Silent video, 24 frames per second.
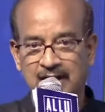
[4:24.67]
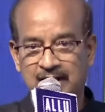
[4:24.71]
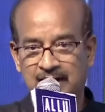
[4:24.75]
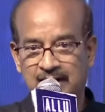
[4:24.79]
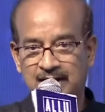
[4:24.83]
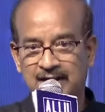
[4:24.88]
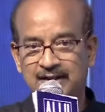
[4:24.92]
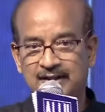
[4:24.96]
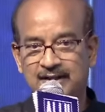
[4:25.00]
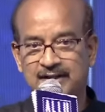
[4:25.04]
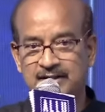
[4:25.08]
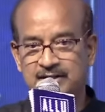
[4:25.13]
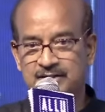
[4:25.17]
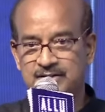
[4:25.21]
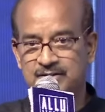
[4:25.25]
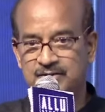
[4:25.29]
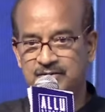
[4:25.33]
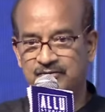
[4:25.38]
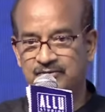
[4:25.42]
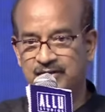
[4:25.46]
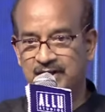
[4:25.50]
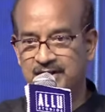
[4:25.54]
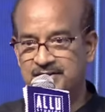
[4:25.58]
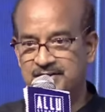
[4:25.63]
అండ్ హండ్రెడ్ ఇయర్స్
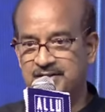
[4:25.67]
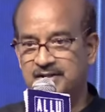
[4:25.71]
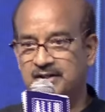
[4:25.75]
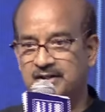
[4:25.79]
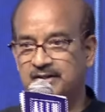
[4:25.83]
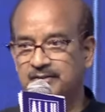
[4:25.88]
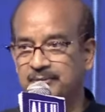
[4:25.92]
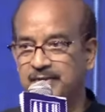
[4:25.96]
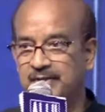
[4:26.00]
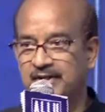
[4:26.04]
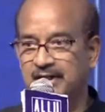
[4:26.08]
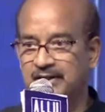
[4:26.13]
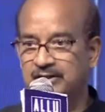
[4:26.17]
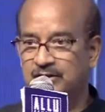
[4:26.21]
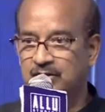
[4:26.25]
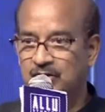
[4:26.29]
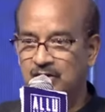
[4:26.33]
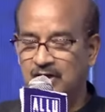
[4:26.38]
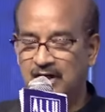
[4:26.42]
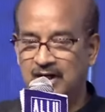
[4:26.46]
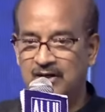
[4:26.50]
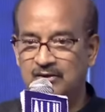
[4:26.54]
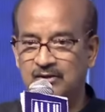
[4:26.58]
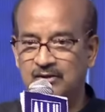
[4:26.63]
ఫంక్షన్కి మీరు
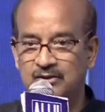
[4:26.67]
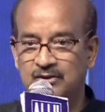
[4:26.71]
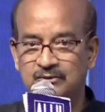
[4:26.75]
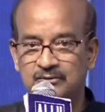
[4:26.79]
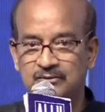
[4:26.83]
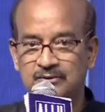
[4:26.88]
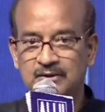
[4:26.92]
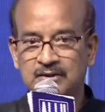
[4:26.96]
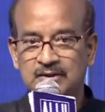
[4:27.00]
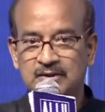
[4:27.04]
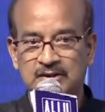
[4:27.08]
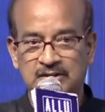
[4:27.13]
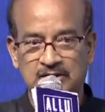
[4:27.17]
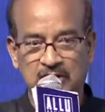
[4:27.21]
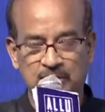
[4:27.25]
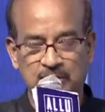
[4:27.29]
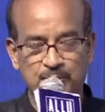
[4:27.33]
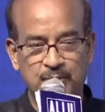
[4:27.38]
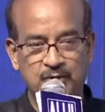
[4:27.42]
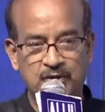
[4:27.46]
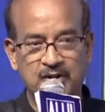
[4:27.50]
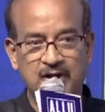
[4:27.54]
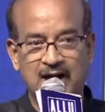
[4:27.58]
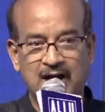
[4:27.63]
అందరూ రావటం
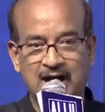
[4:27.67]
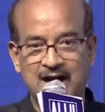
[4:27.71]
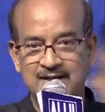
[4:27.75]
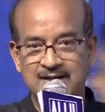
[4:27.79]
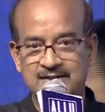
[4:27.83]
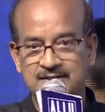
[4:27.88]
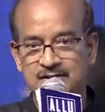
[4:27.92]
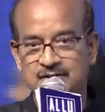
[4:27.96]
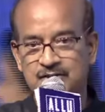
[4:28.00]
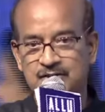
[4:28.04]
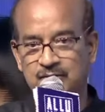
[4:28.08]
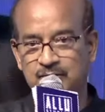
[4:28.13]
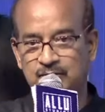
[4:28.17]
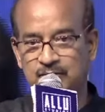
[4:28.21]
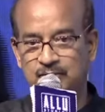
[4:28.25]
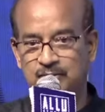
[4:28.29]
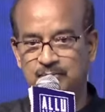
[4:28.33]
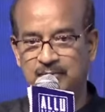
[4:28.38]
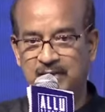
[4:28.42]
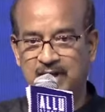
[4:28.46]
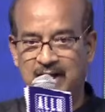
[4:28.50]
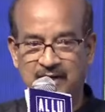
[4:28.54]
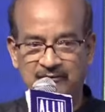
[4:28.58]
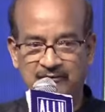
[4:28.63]
తప్పకుండా ఆశీస్సులు
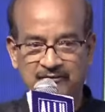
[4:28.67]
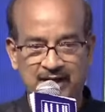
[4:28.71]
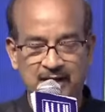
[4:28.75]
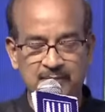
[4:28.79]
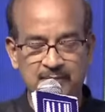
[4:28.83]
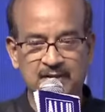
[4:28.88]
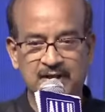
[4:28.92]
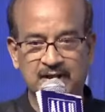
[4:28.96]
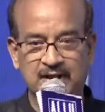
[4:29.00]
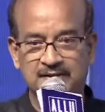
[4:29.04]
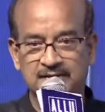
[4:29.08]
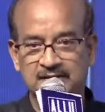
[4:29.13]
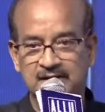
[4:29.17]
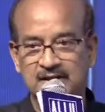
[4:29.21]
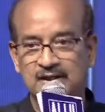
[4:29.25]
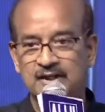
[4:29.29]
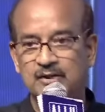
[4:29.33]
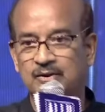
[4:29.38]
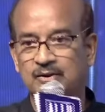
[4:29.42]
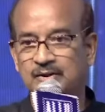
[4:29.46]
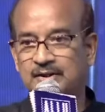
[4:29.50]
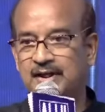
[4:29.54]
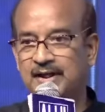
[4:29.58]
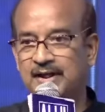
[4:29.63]
మా ఫ్యామిలీ
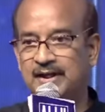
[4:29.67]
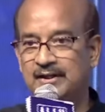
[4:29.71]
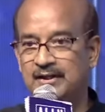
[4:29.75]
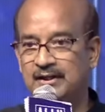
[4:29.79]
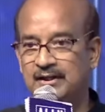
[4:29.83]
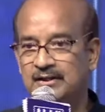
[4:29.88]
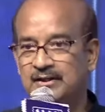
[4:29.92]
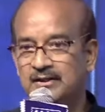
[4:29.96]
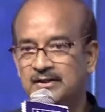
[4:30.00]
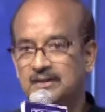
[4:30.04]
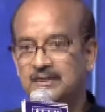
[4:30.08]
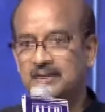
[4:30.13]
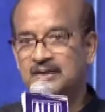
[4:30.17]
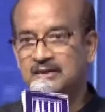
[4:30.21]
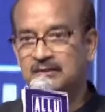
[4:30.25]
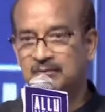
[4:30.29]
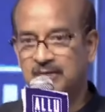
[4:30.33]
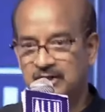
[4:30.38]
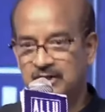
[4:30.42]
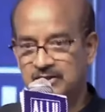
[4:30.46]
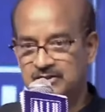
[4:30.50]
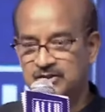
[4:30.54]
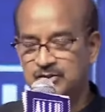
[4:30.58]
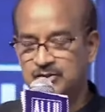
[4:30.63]
అందరికీ ఉంటాయని
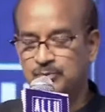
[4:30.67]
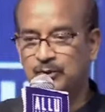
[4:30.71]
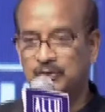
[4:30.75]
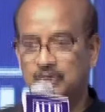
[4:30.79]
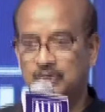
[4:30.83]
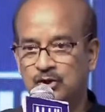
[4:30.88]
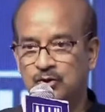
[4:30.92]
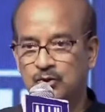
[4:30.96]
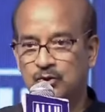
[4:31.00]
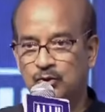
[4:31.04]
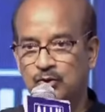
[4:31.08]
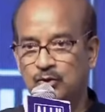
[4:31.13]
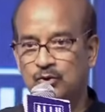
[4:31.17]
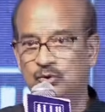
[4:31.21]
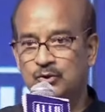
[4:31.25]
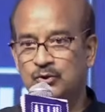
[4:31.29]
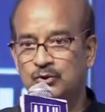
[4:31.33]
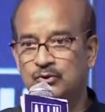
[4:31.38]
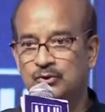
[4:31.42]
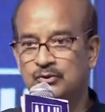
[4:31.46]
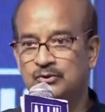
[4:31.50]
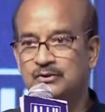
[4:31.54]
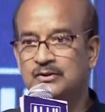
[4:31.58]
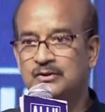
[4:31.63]
మనస్ఫూర్తిగా
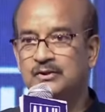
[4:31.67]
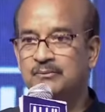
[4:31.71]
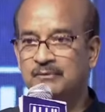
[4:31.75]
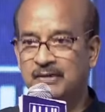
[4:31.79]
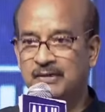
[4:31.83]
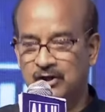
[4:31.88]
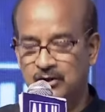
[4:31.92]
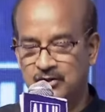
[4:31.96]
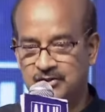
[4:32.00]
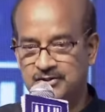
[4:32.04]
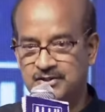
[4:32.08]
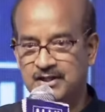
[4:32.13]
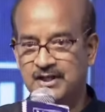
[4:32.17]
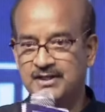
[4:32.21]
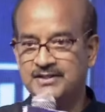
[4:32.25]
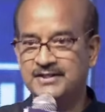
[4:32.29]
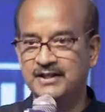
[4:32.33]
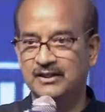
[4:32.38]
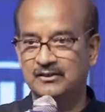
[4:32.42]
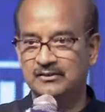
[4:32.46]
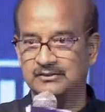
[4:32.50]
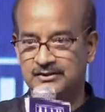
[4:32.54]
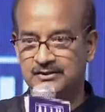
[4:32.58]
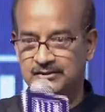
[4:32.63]
కోరుకుంటూ మరొకసారి
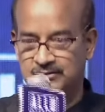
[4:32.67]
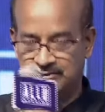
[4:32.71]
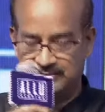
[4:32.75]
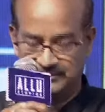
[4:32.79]
సెలవు